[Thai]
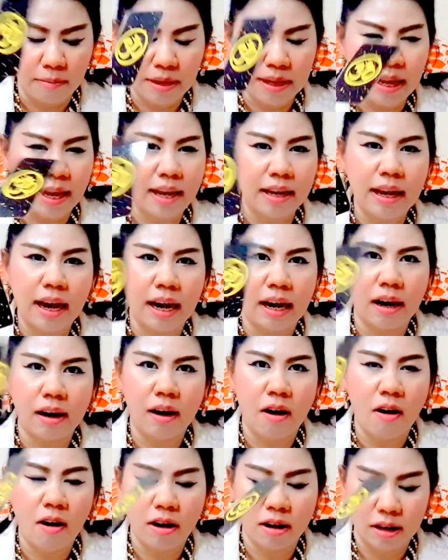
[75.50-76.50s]
ไม่ได้คัด
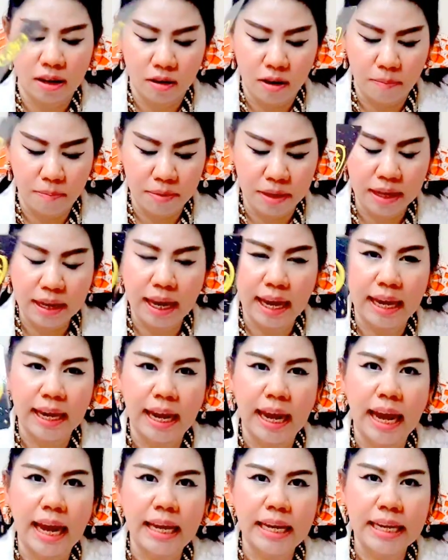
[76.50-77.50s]
ลอกหรือ copy ใคร
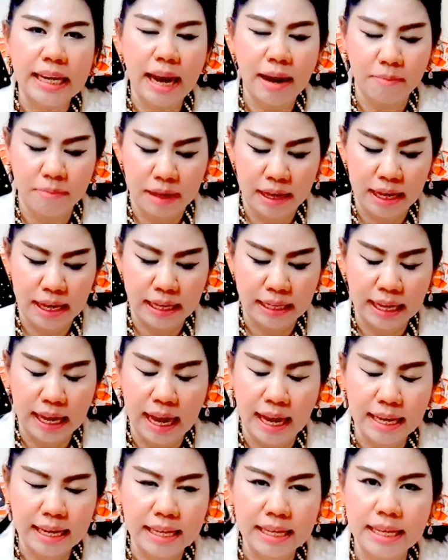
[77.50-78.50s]
นะคะอันนี้ทำเองนะ
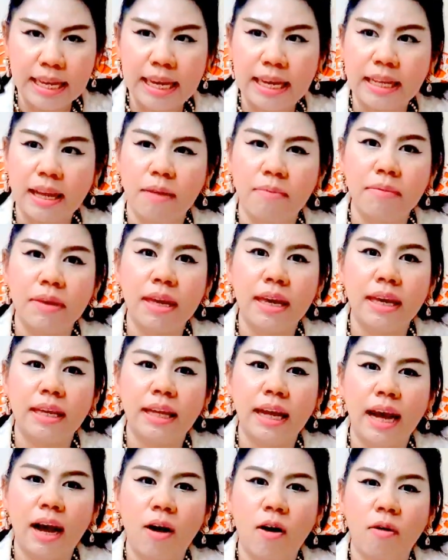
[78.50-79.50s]
คะคิดเองทำเอง
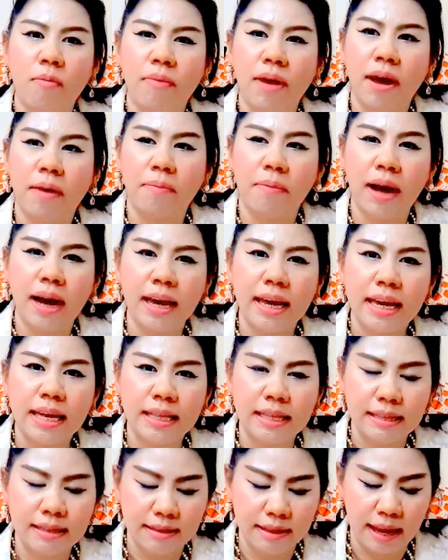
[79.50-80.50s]
นะคะออกแบบไพ่เอง
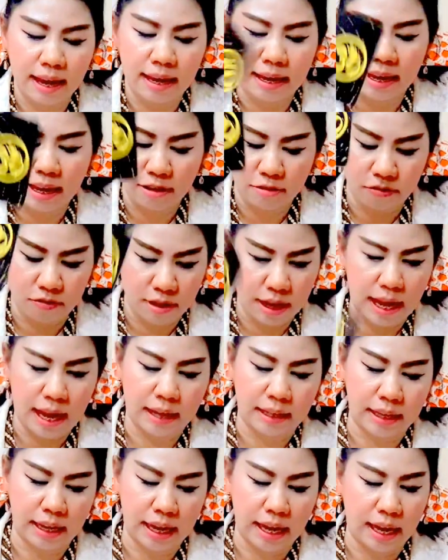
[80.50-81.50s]
ดีไซน์เองทุกอย่าง
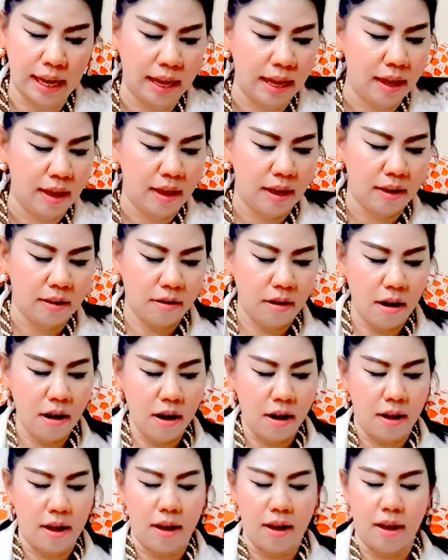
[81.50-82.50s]
นะคะก็
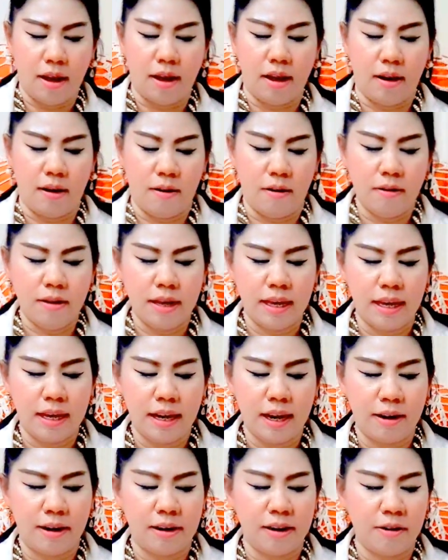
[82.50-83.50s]
โอเค
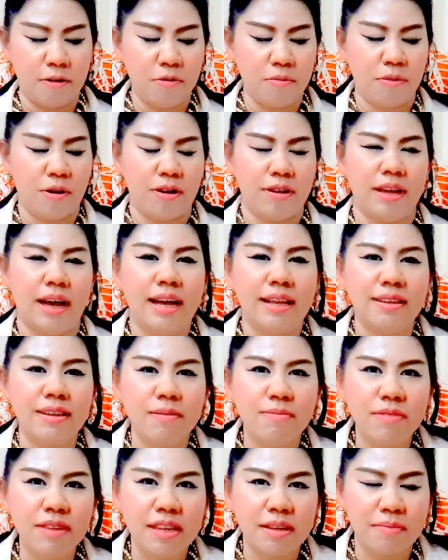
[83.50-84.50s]
ค่ะเดี๋ยวคุณหมอจะเชื่
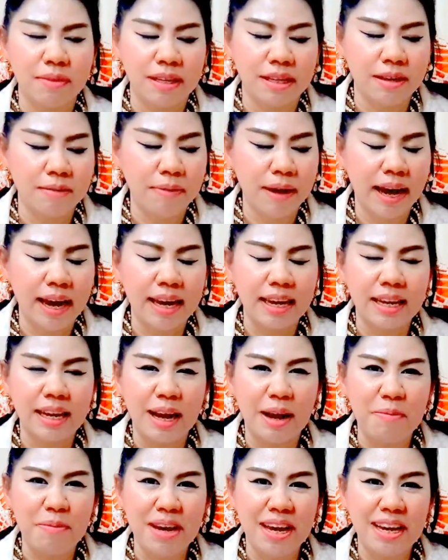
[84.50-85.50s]
อมจิตไปที่ไพ่
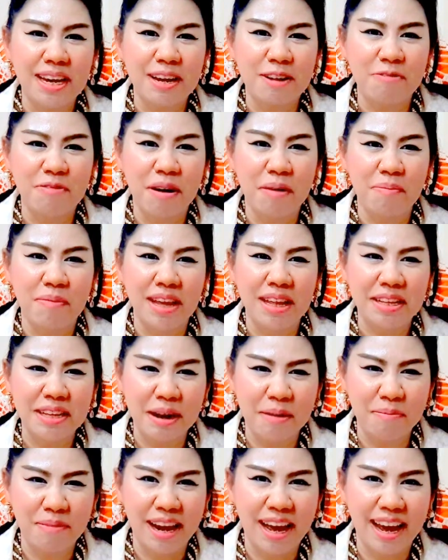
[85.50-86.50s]
นะคะเพื่อให้เกิดความแม่น
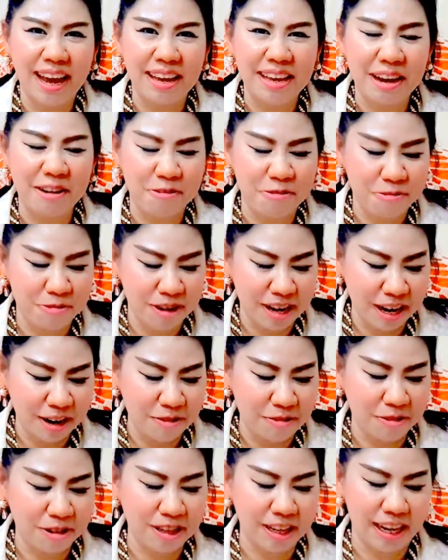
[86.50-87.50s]
ยำและอย่างรู้อนา
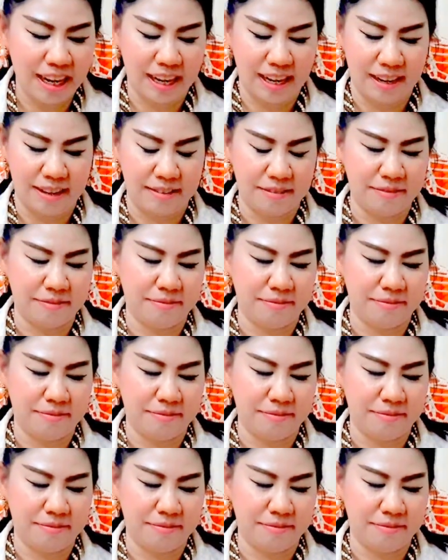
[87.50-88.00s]
คตค่ะ